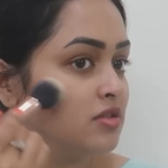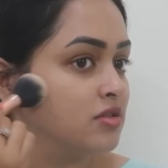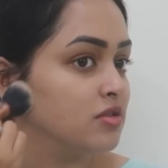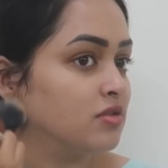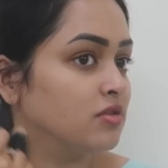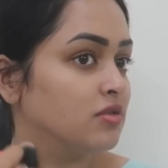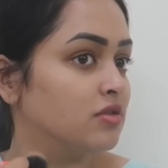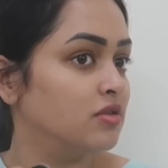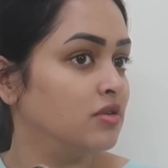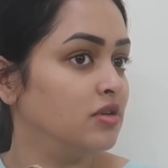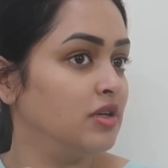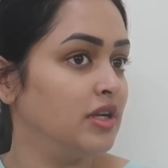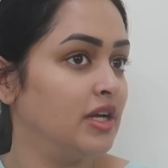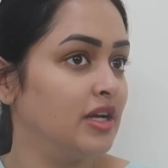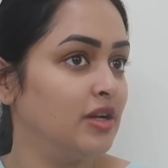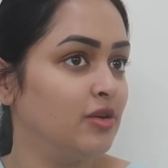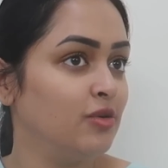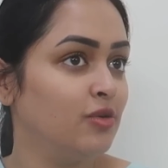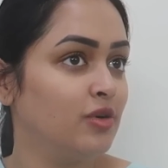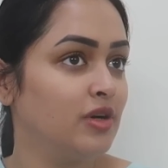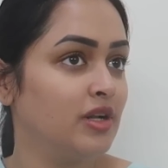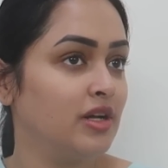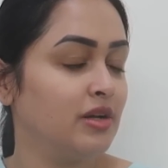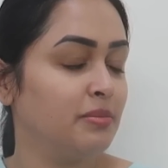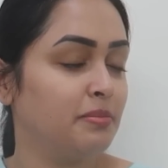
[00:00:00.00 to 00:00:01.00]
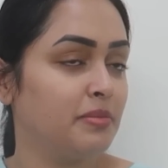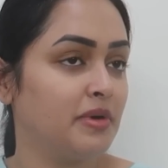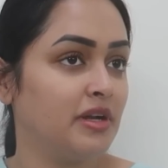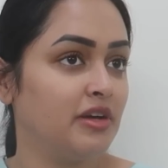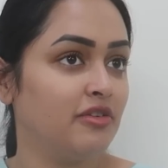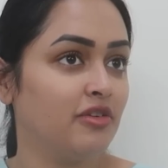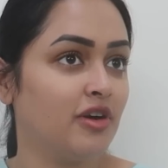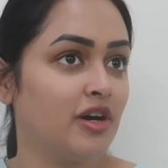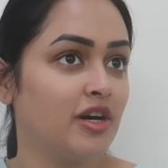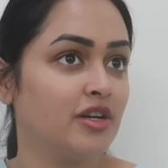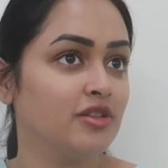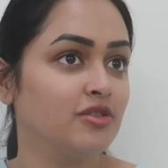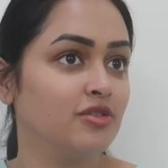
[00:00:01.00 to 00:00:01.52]
సో నేను కూడా
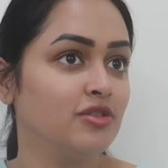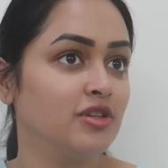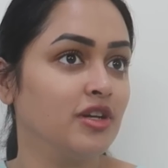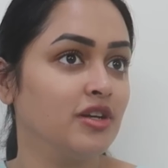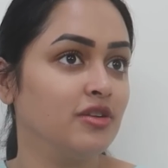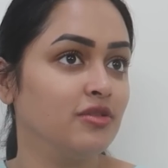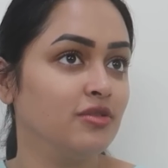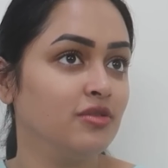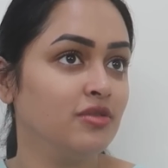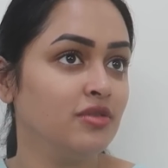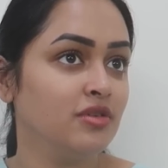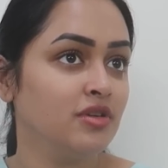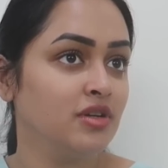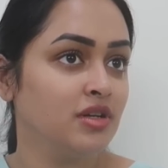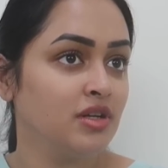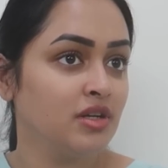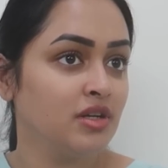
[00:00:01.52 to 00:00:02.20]
ఇప్పుడే వాడుతున్నాను